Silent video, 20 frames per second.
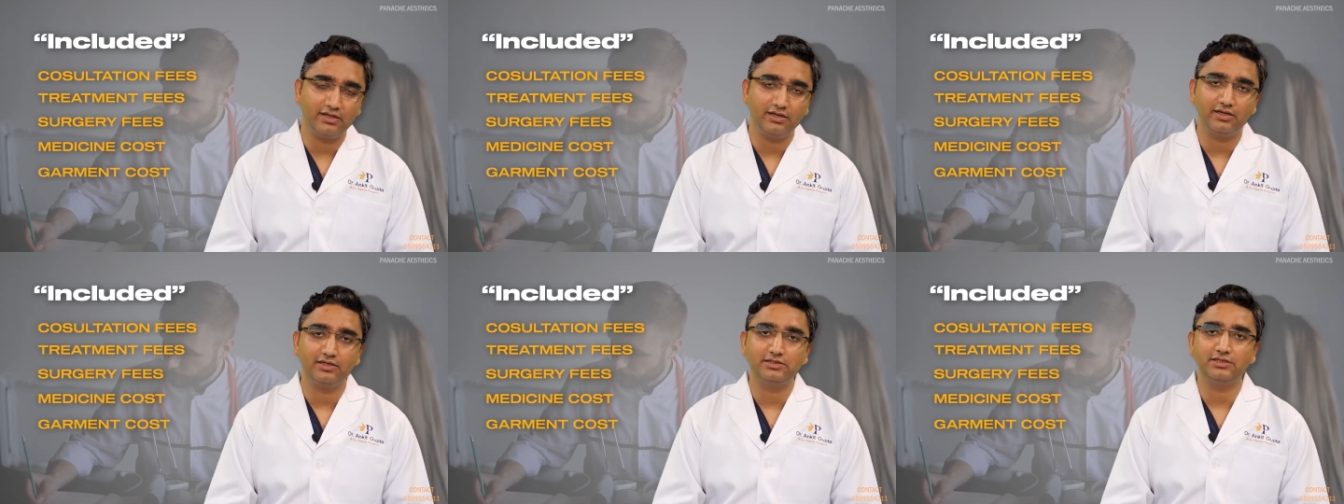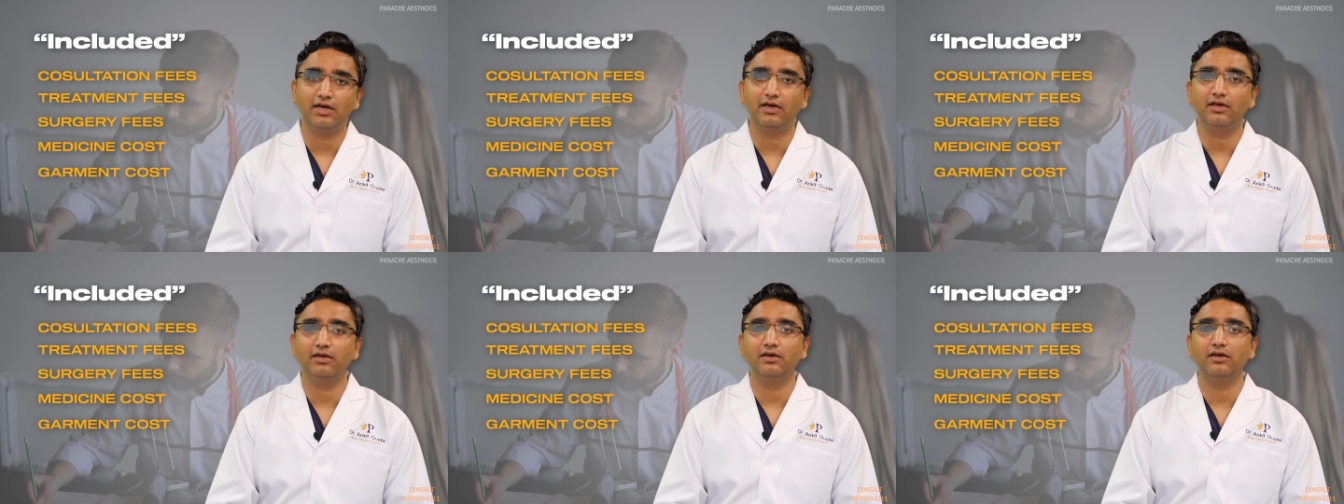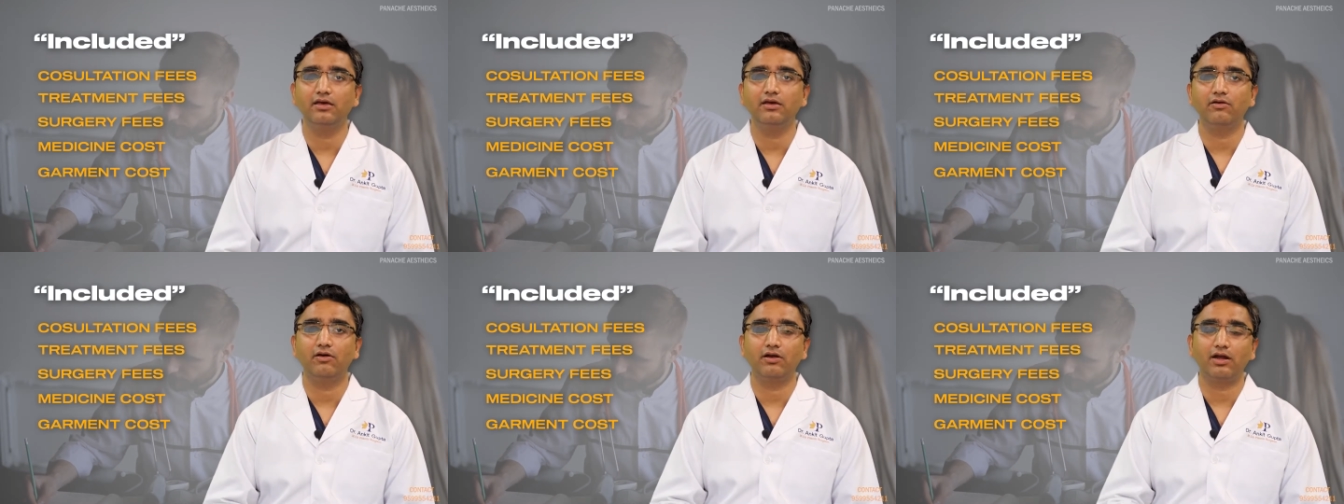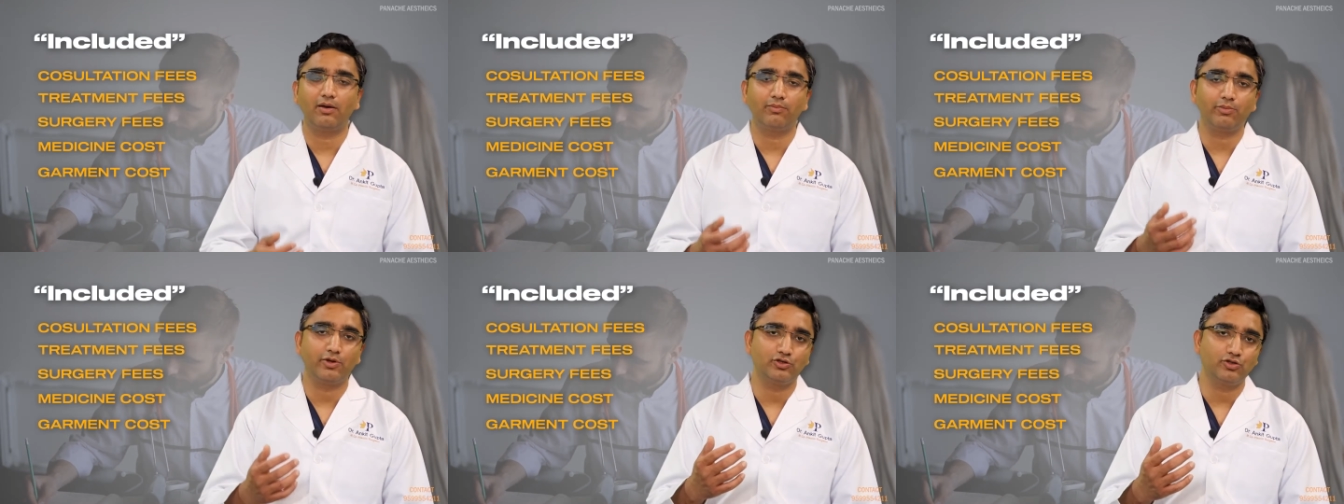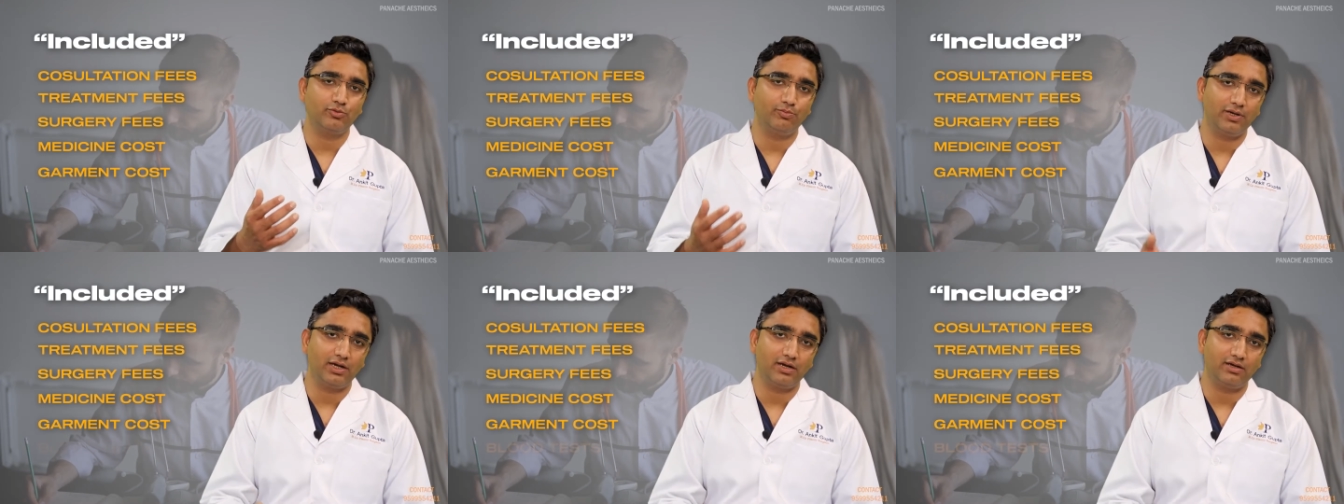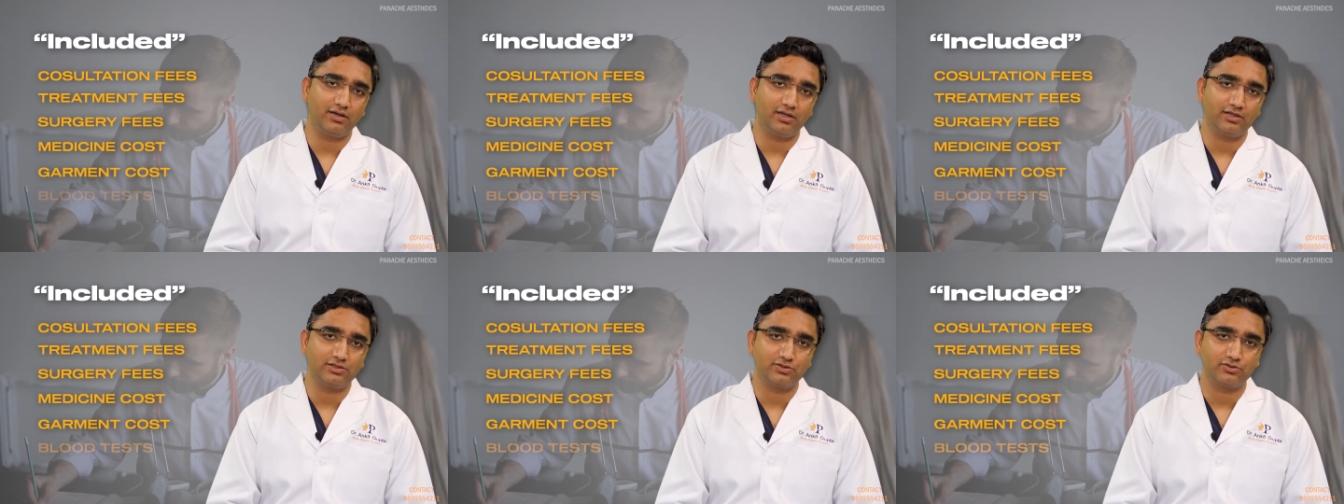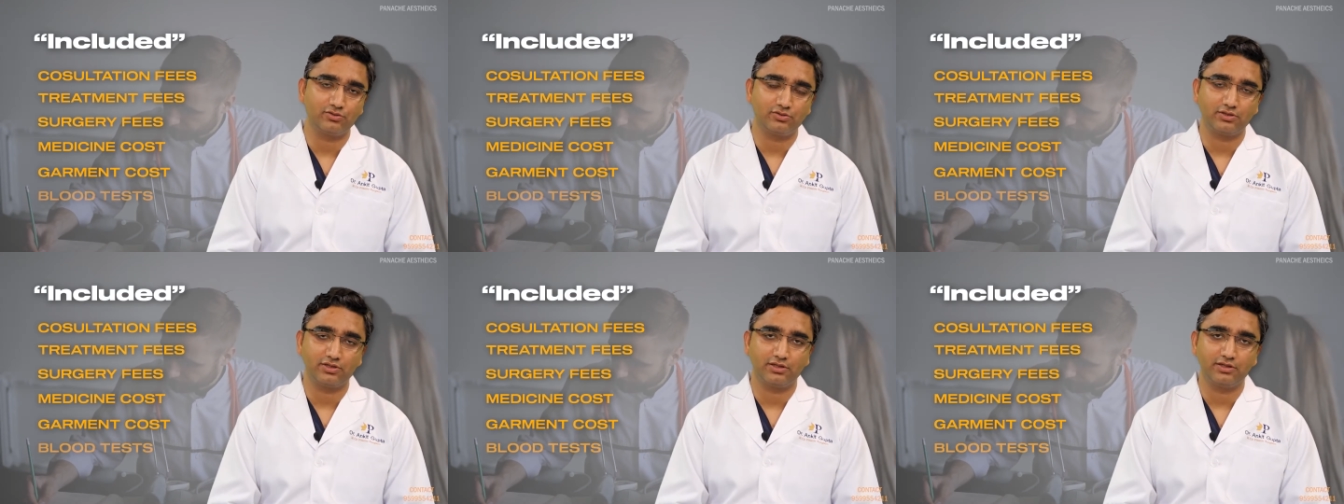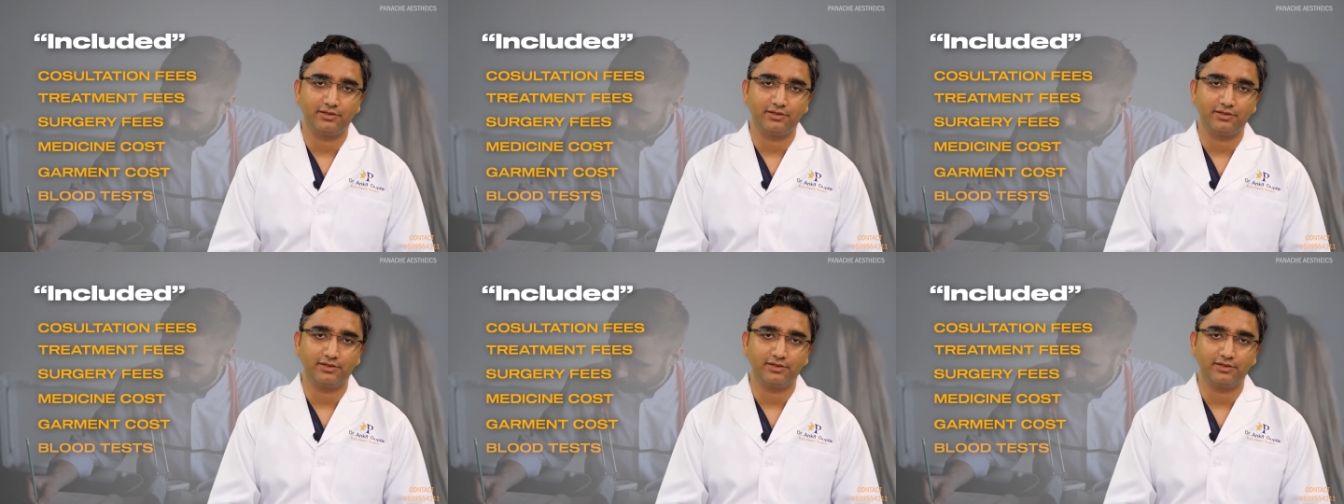किए जाएंगे और आपके जो ब्लड टेस्ट होते